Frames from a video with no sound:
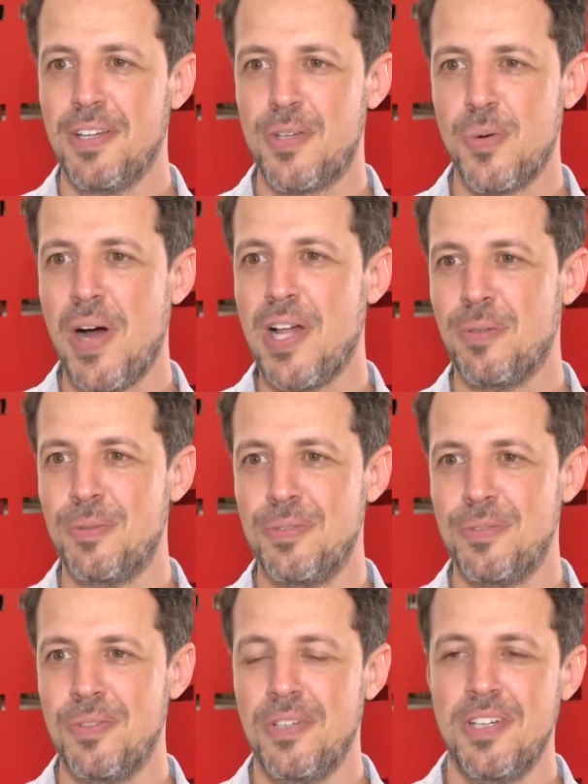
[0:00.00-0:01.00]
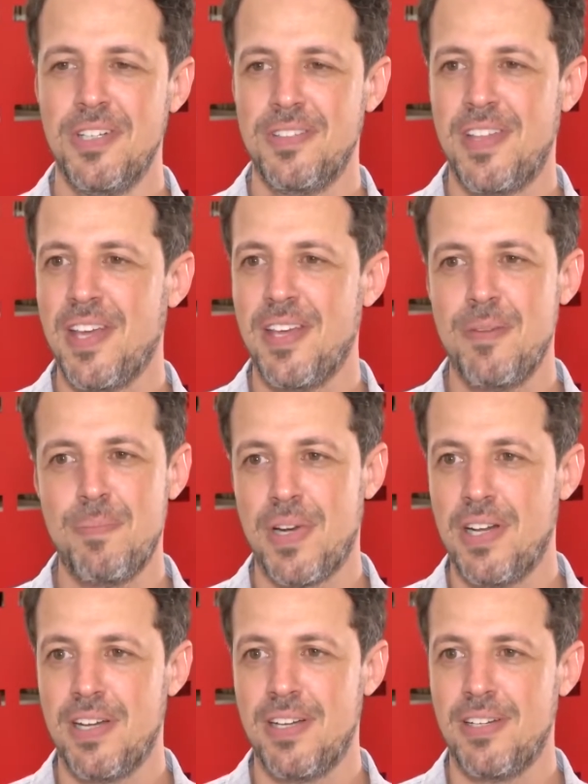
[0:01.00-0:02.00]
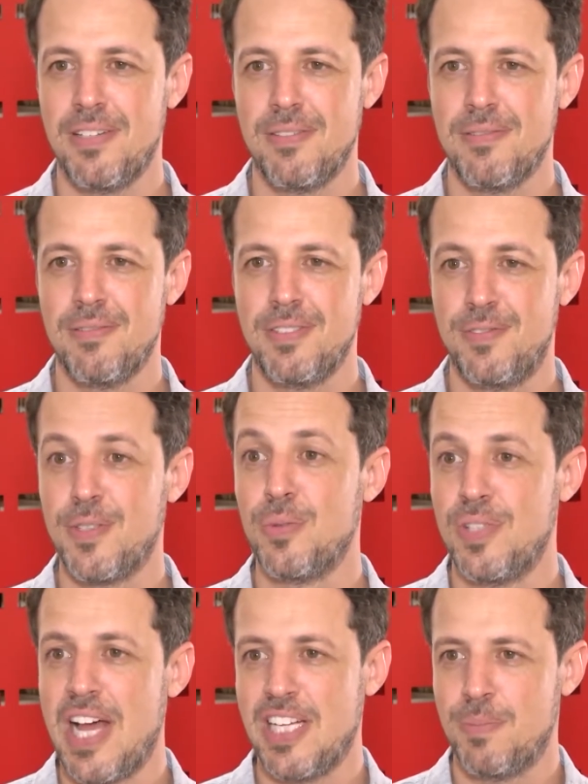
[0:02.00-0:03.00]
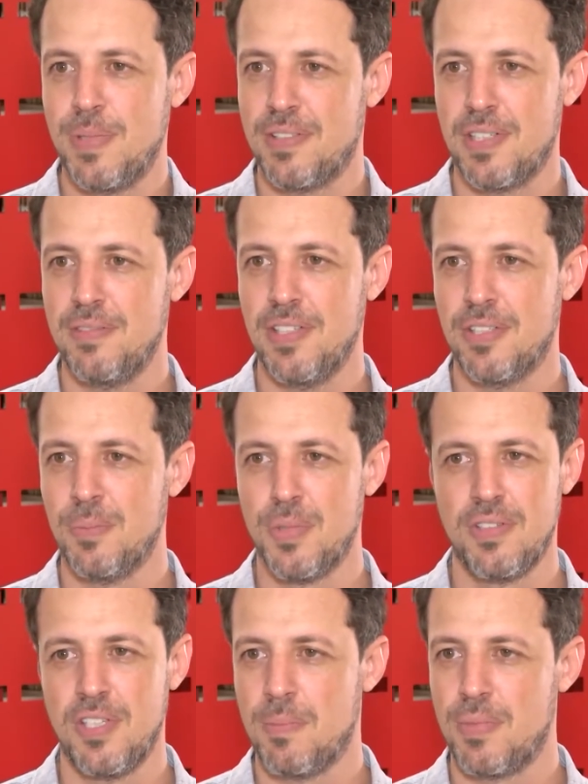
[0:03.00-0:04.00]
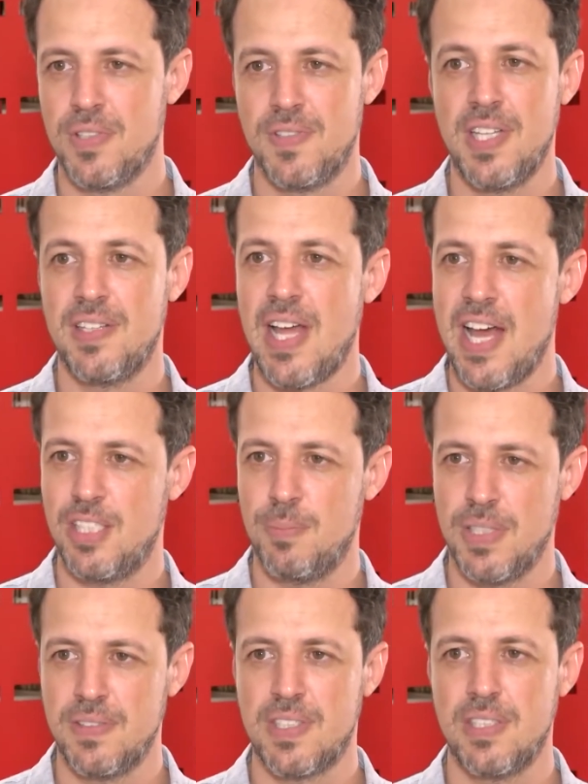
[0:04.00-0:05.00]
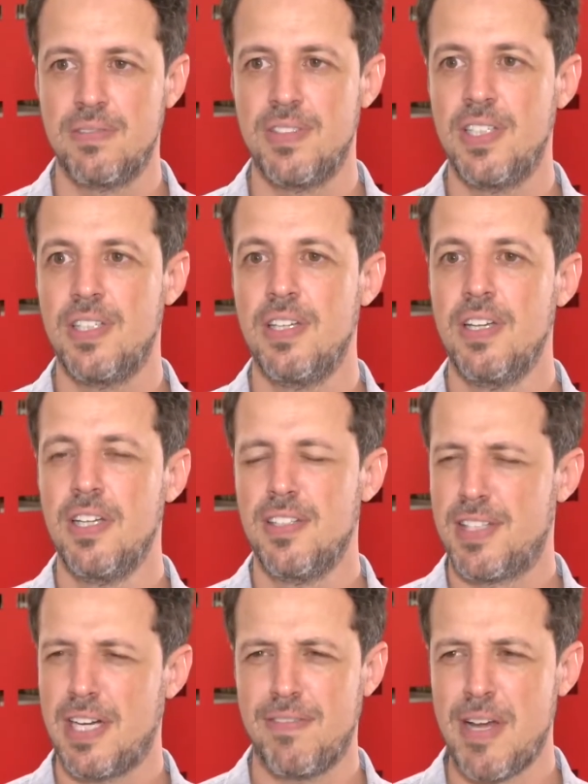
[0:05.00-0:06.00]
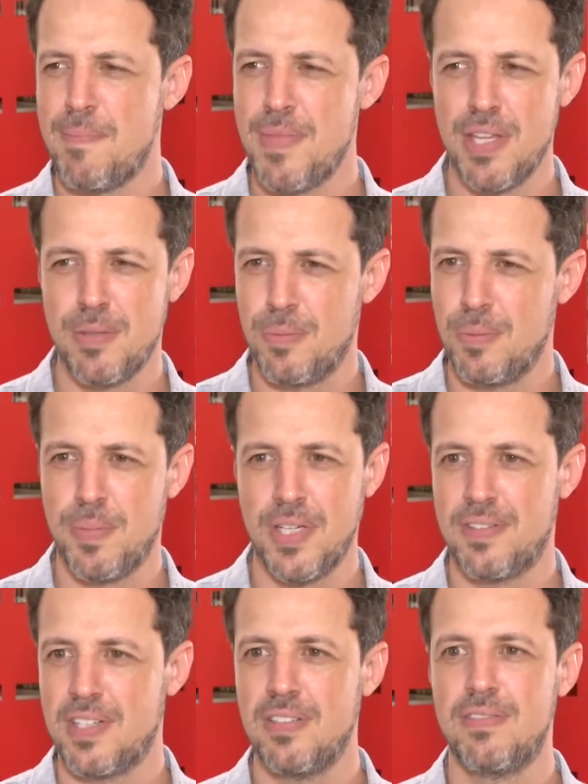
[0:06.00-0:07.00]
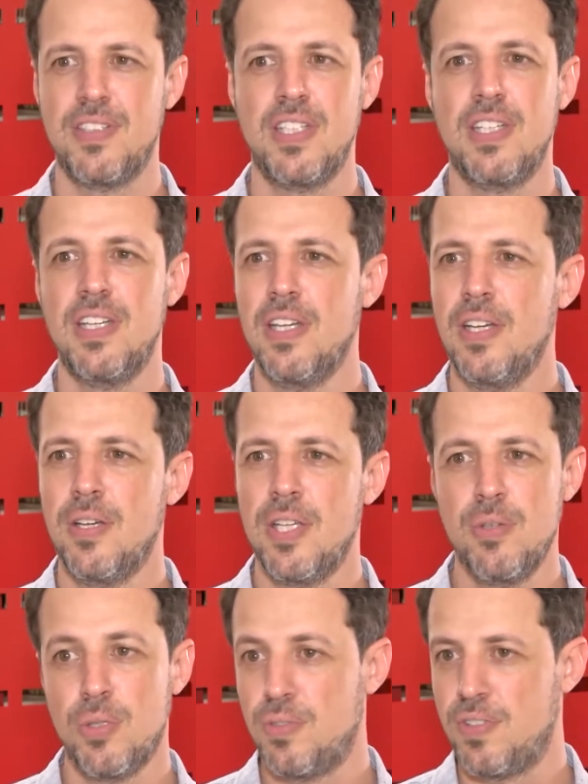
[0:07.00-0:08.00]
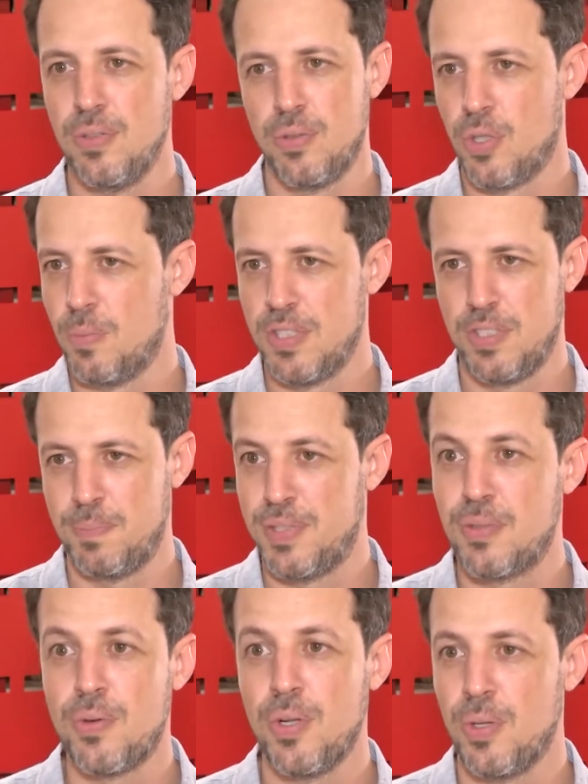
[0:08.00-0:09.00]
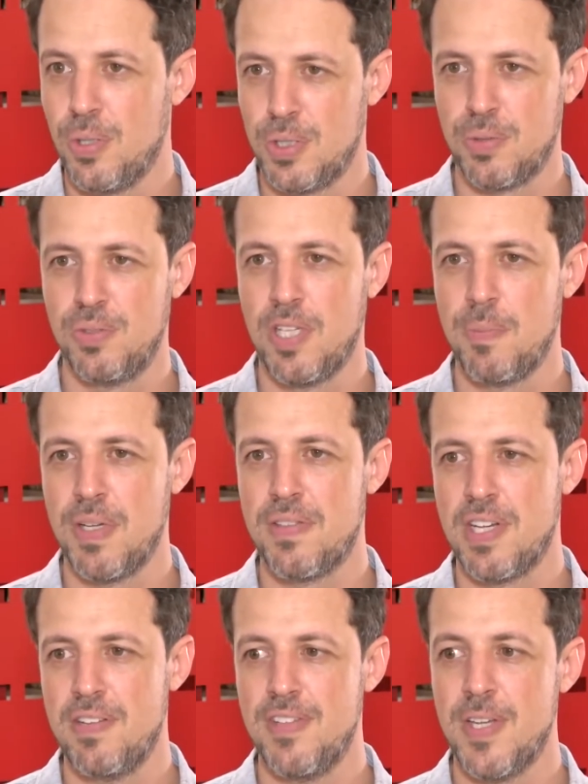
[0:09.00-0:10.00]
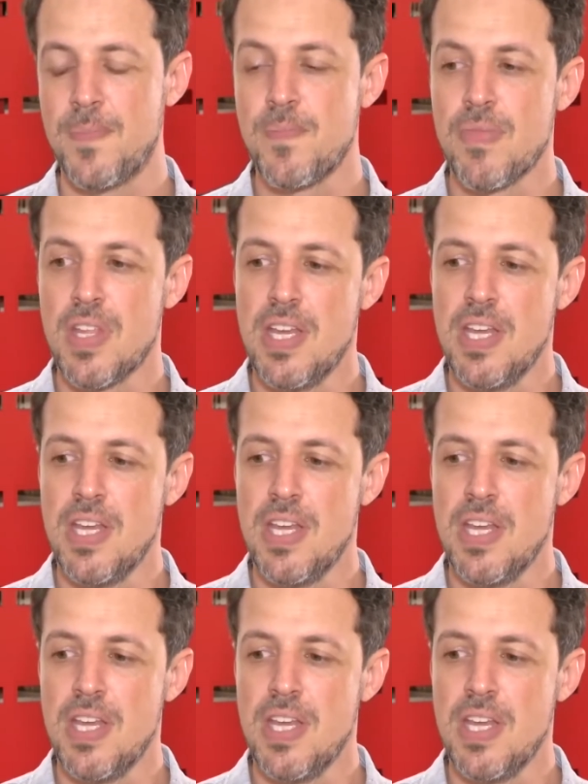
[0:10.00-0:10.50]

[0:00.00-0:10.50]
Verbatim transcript: que o aluno tem para dificuldades para escrever. Então, por exemplo, ansiedade para escrever, travamento para escrever e outros sintomas psicológicos aí para escrever.